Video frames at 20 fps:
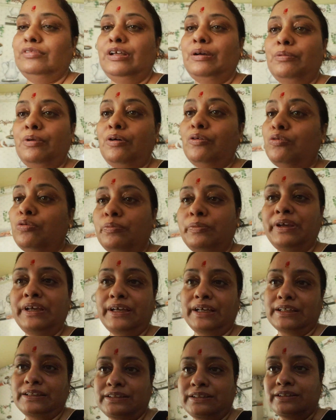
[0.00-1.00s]
সামাও ঘুমিয়ে
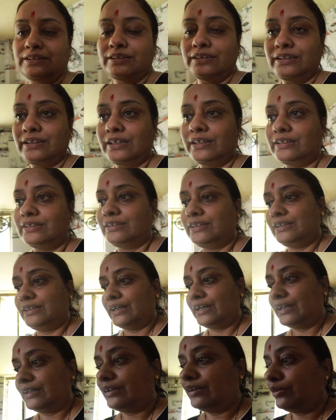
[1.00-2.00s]
গেছি দিয়ে সেই
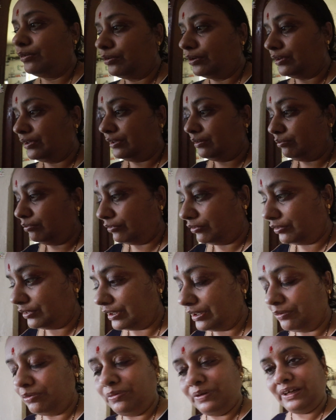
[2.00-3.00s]
জায়গাটা হয়নি
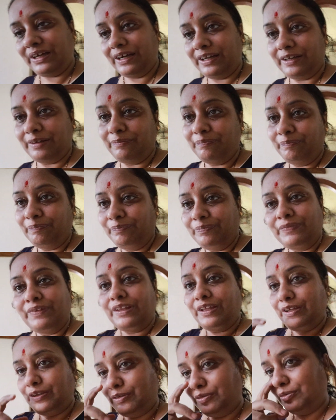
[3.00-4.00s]
মনটা খুবই খারাপ
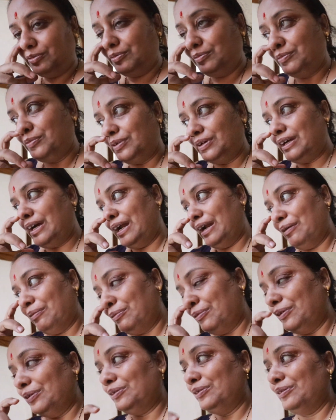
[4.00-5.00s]
কিন্তু মন খারাপ
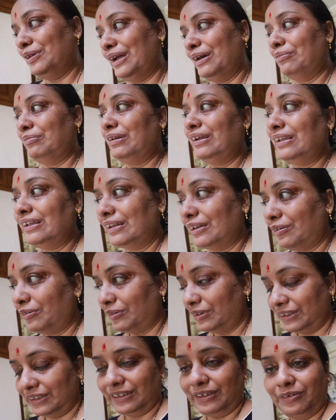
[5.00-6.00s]
করে তো লাভ নেই যেটা
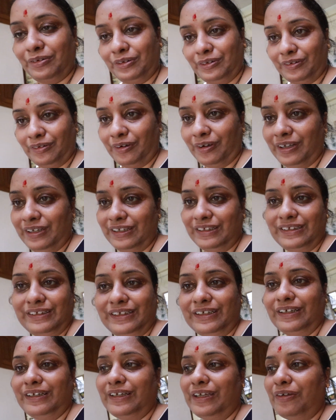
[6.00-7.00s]
হয়েছে হয়নি
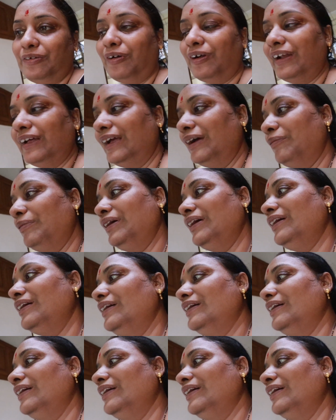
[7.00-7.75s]
সেটা কি করা যাবে